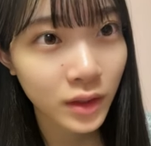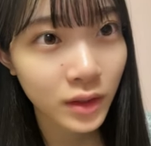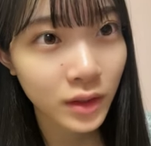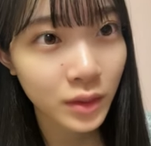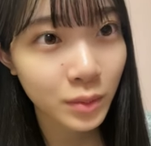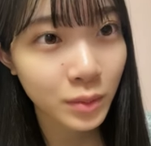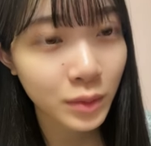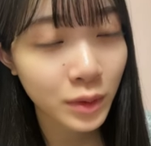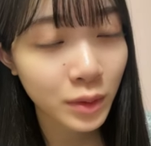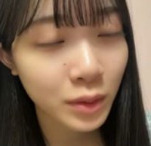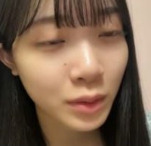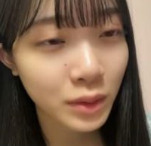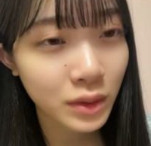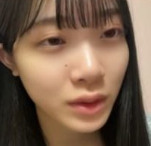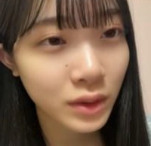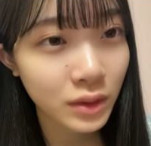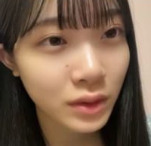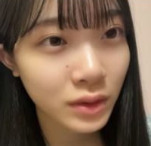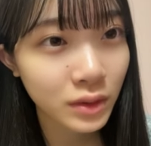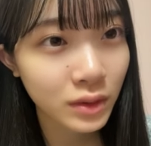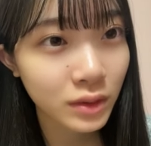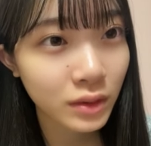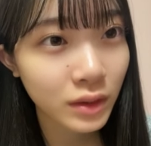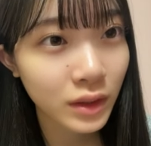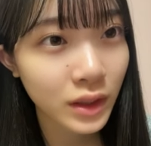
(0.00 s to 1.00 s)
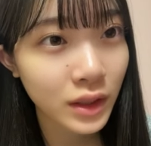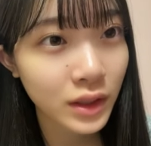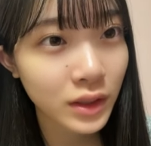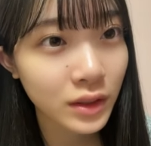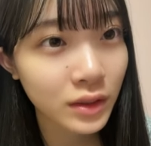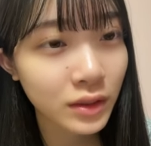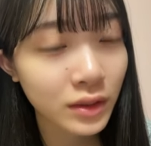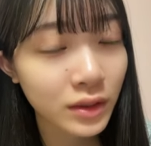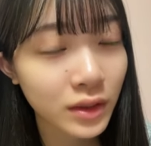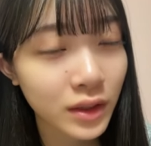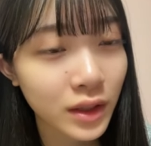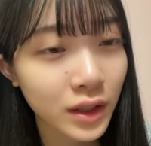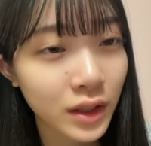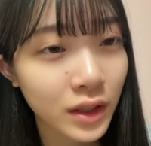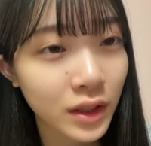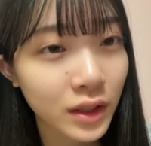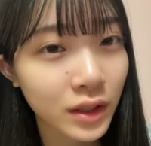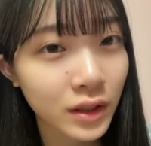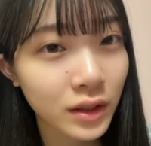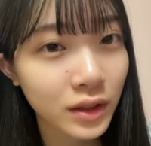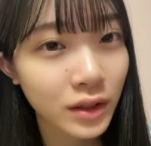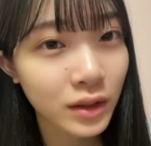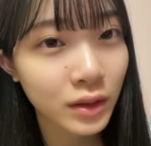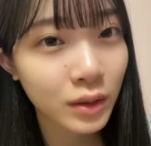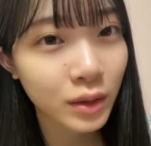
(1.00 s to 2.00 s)
でも東京はそんな
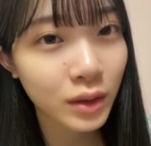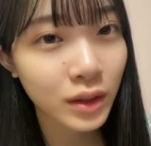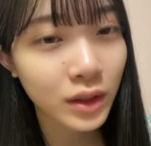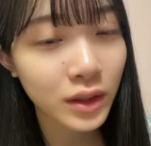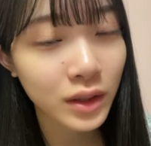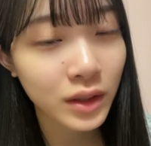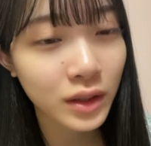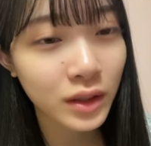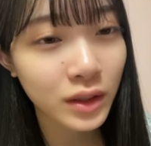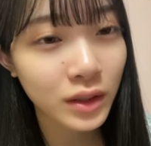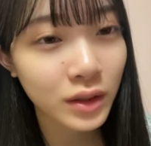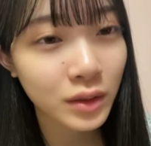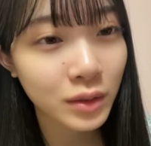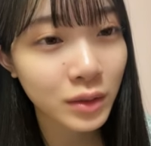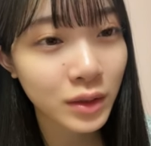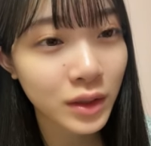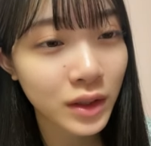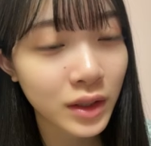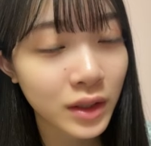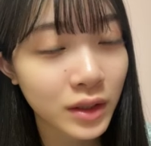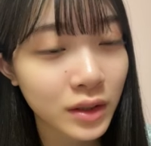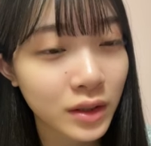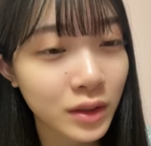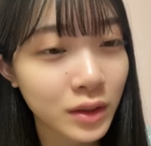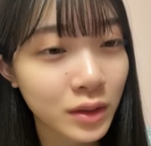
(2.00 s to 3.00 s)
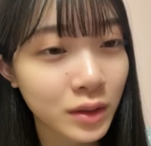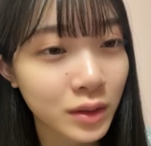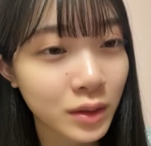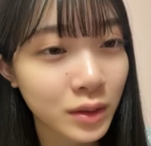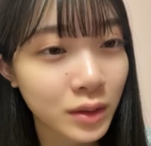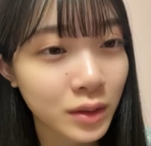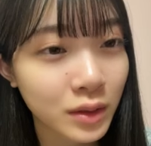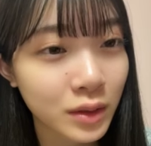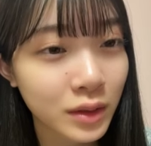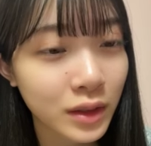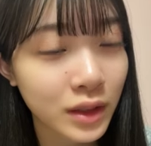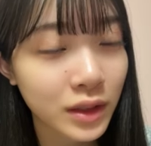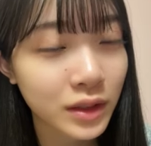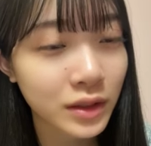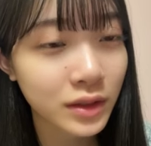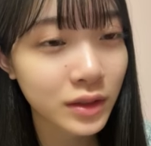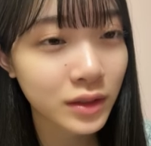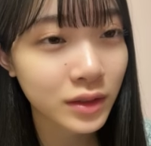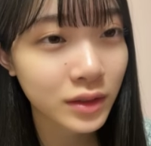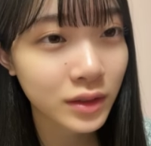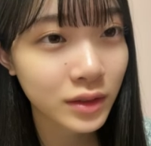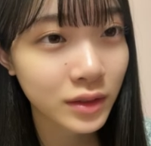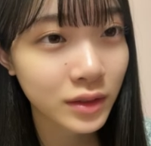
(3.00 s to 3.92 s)
にとか言われることある